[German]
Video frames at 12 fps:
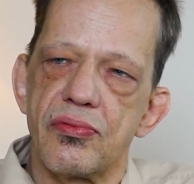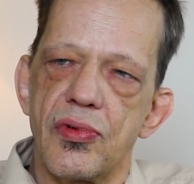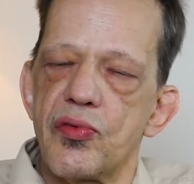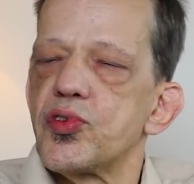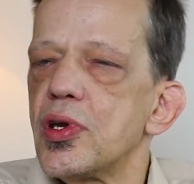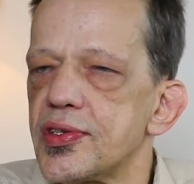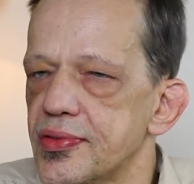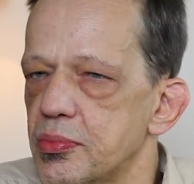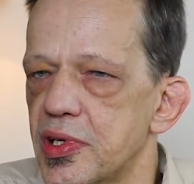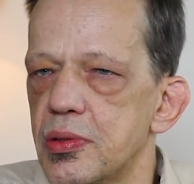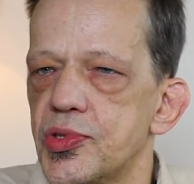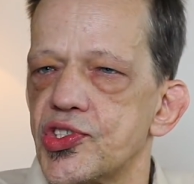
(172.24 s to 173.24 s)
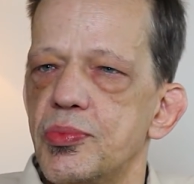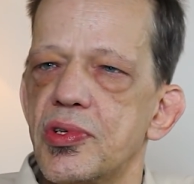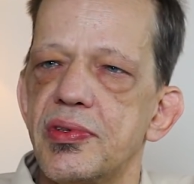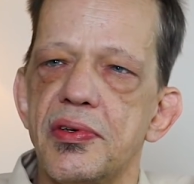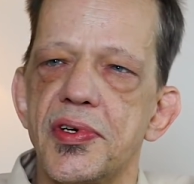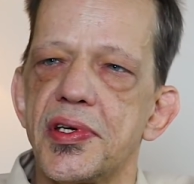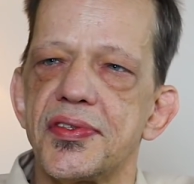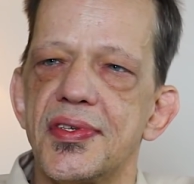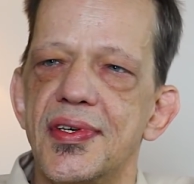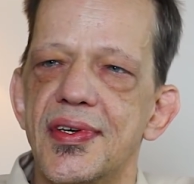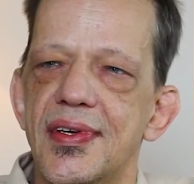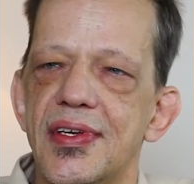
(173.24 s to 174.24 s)
War vielleicht auch meine Bestimmung, wer weiß.
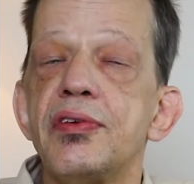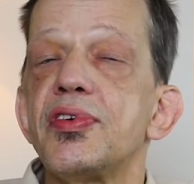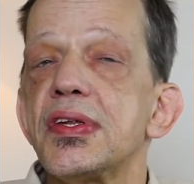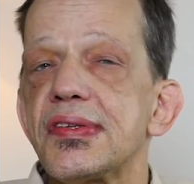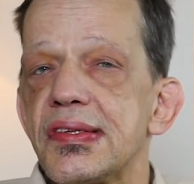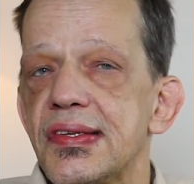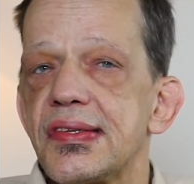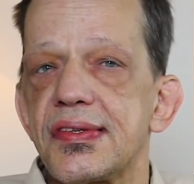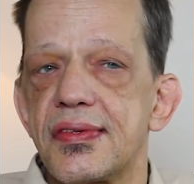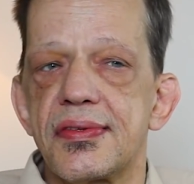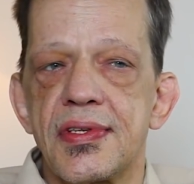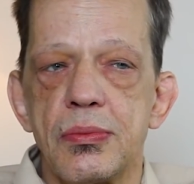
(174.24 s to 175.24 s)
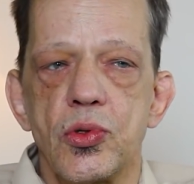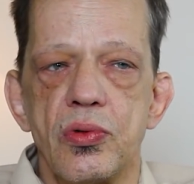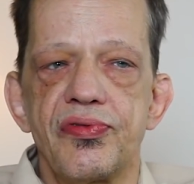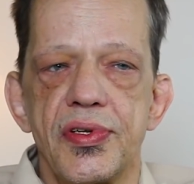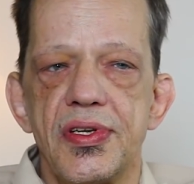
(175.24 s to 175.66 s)
Jedenfalls ist es der Beruf,